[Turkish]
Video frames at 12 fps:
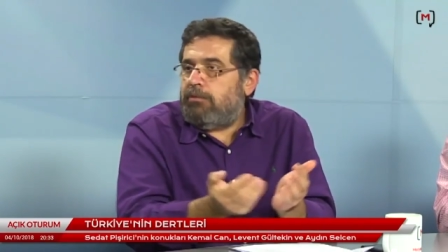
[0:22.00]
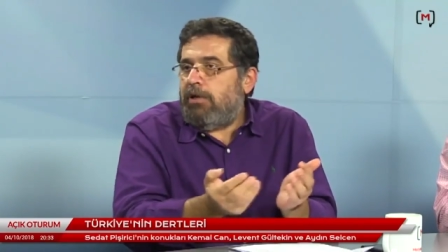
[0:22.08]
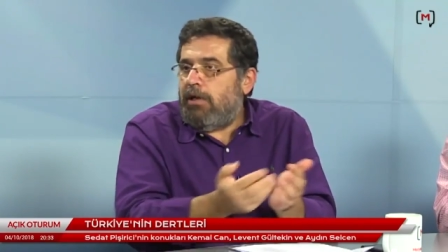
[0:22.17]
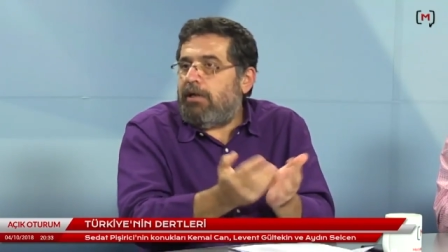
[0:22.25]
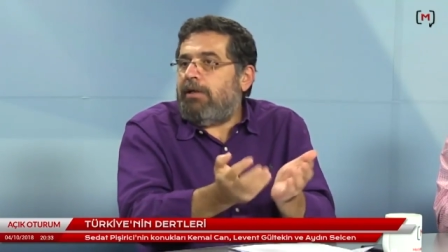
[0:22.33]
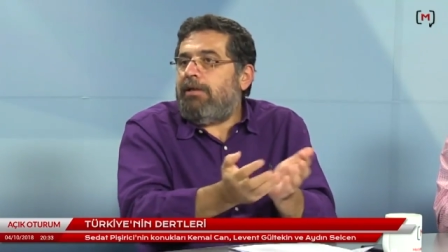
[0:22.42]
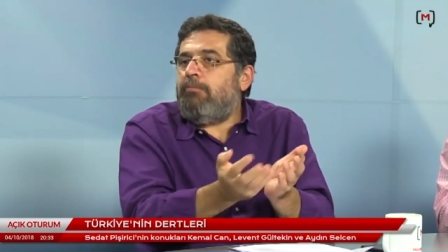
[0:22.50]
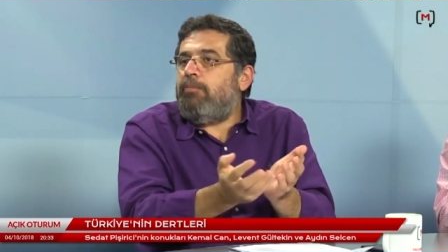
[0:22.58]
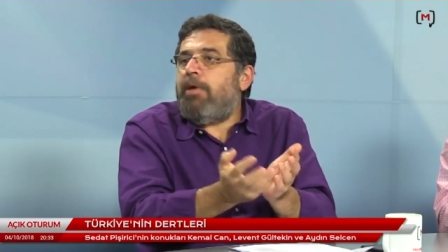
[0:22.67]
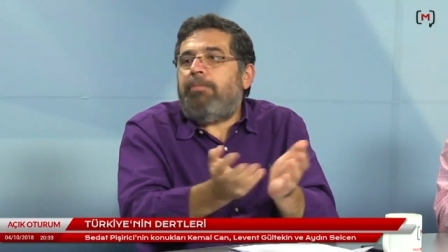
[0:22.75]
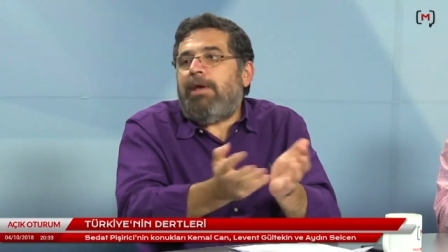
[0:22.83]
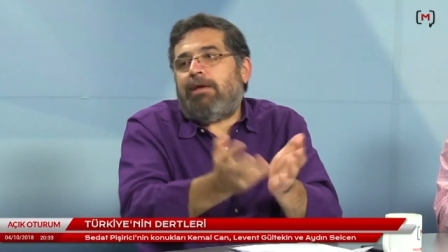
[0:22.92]

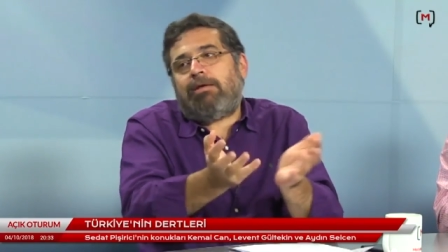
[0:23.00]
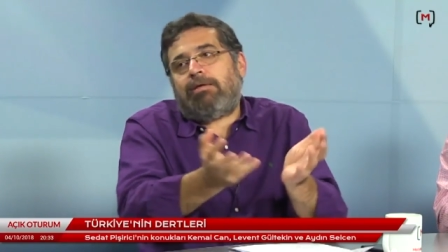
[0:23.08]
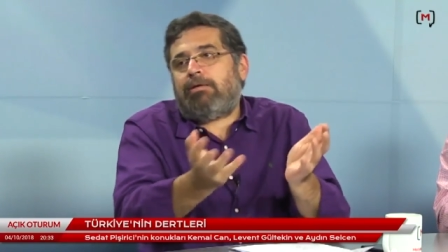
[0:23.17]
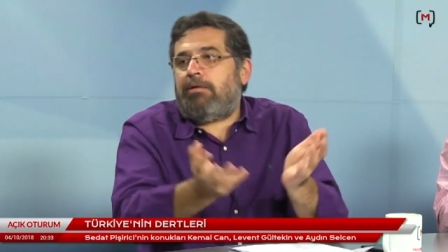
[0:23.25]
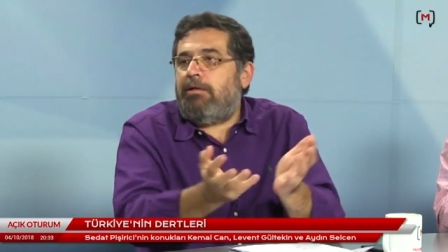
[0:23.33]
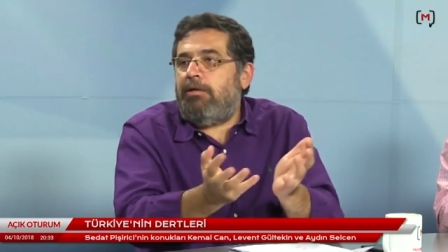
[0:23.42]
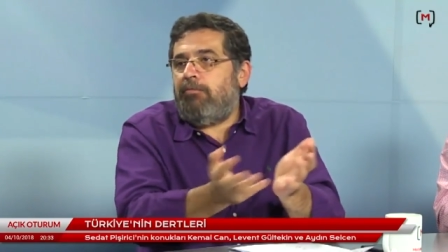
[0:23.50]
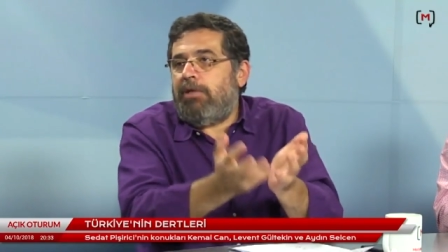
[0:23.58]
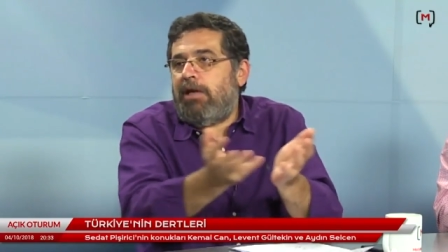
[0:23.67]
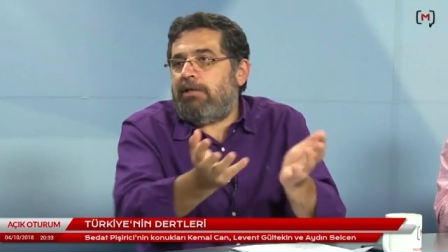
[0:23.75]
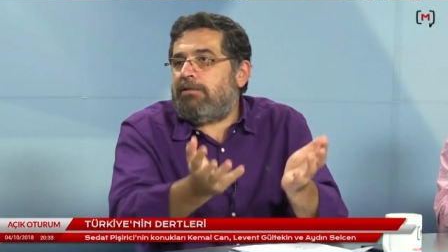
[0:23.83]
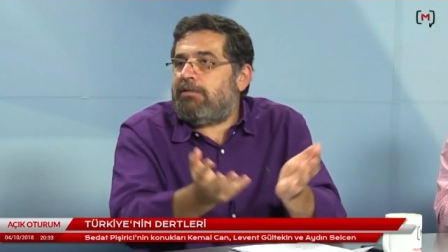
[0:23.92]
hakikaten bebekliğin
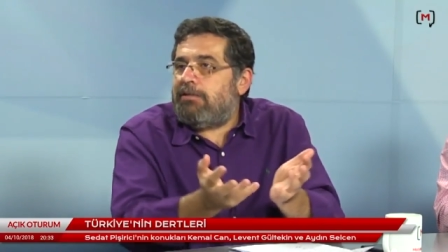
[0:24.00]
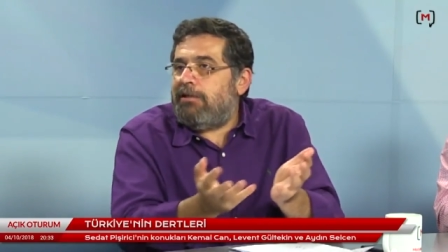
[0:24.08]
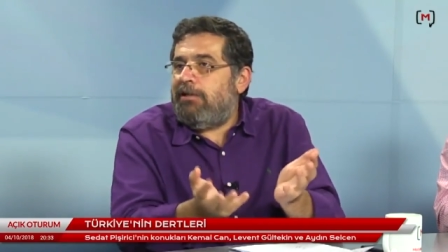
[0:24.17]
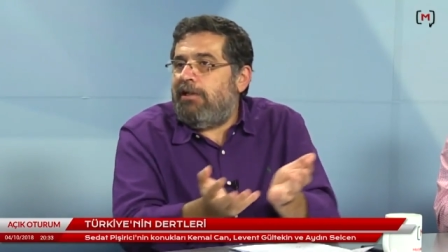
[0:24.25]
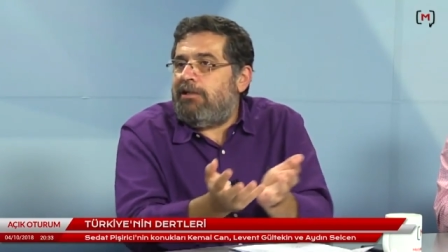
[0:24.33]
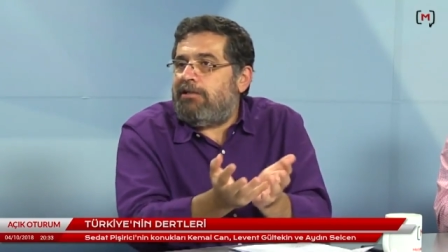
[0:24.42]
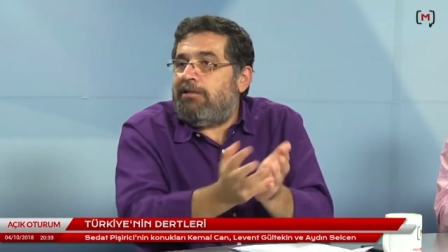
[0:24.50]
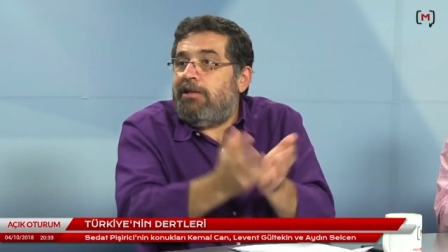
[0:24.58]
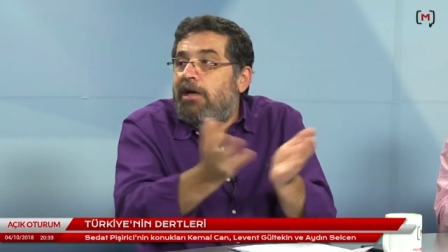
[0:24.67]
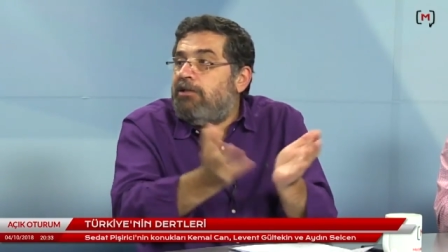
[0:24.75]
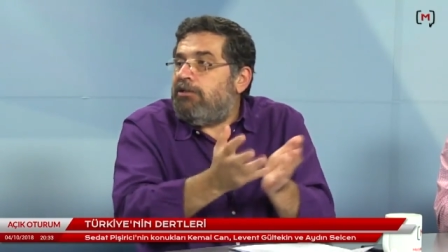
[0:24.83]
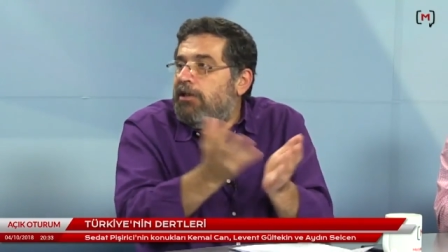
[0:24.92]
biraz
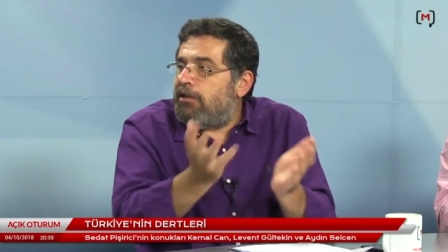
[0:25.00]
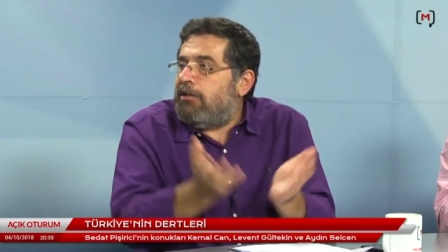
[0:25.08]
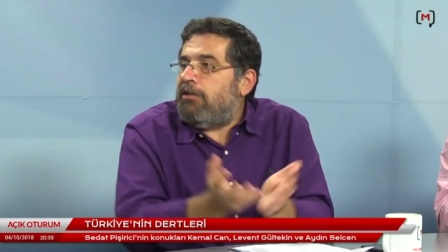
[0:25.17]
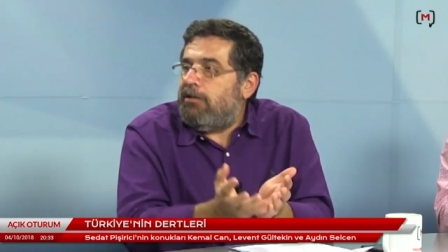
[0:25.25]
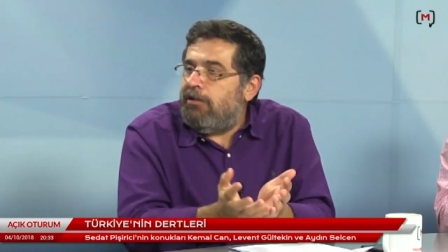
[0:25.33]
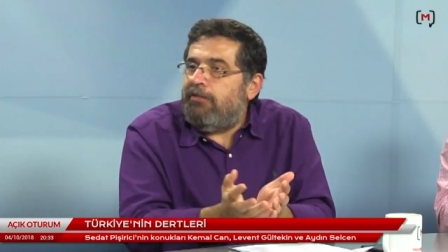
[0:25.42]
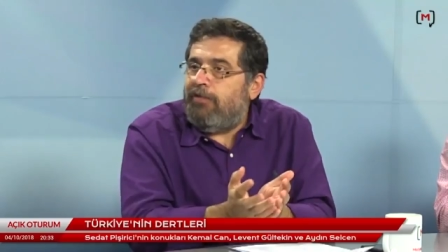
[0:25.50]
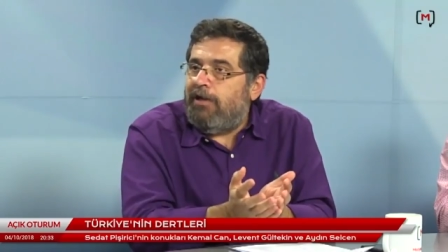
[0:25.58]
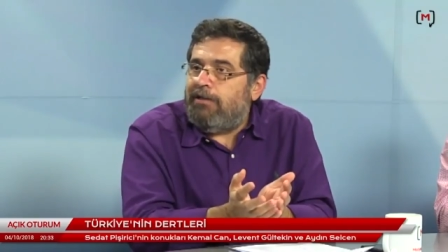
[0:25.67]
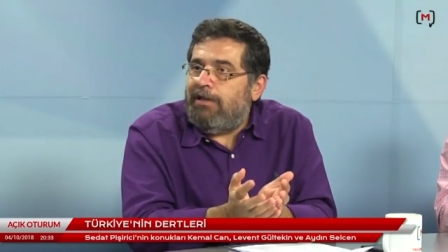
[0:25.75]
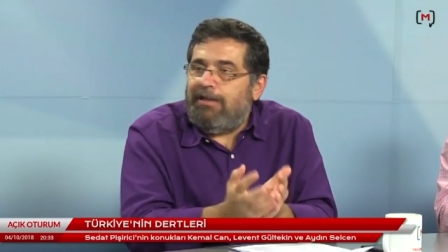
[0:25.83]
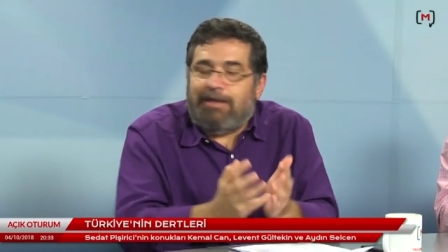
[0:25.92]
ilerisini ancak
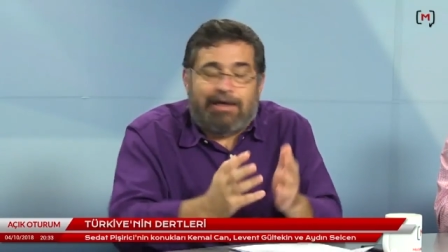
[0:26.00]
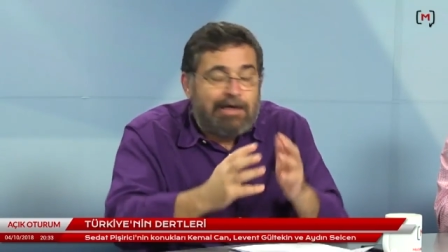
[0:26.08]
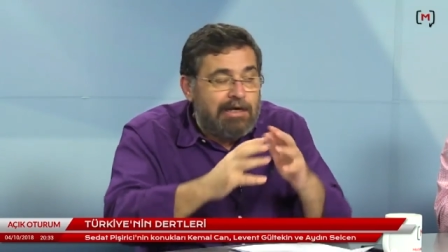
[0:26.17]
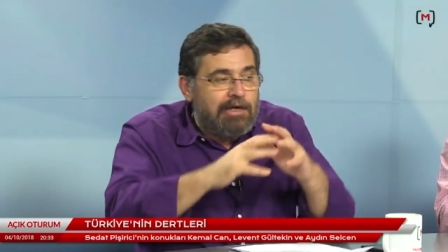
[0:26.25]
ifade eder.